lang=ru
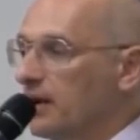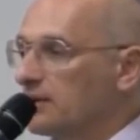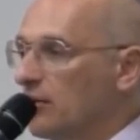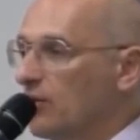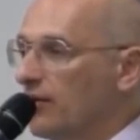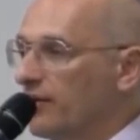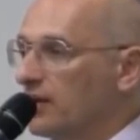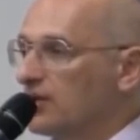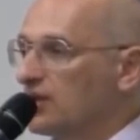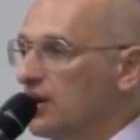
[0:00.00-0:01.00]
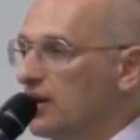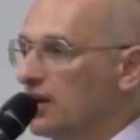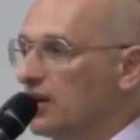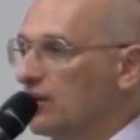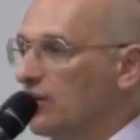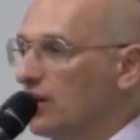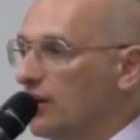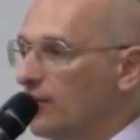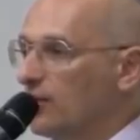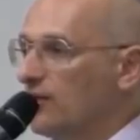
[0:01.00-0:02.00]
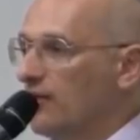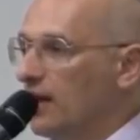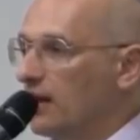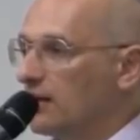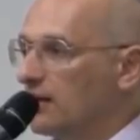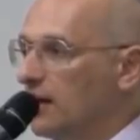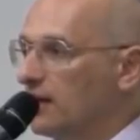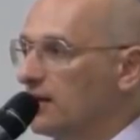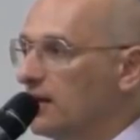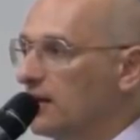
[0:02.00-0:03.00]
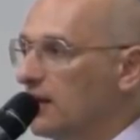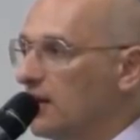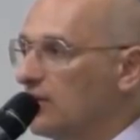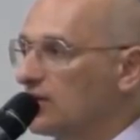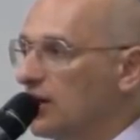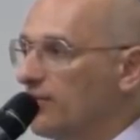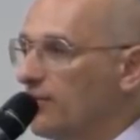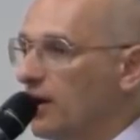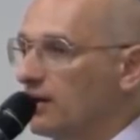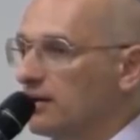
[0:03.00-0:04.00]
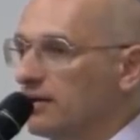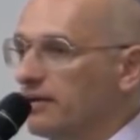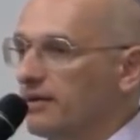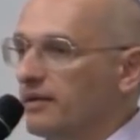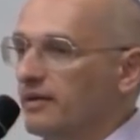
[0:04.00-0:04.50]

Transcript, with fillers: разруха в отношениях, никто никому не верит. Один, одна ложь и обман.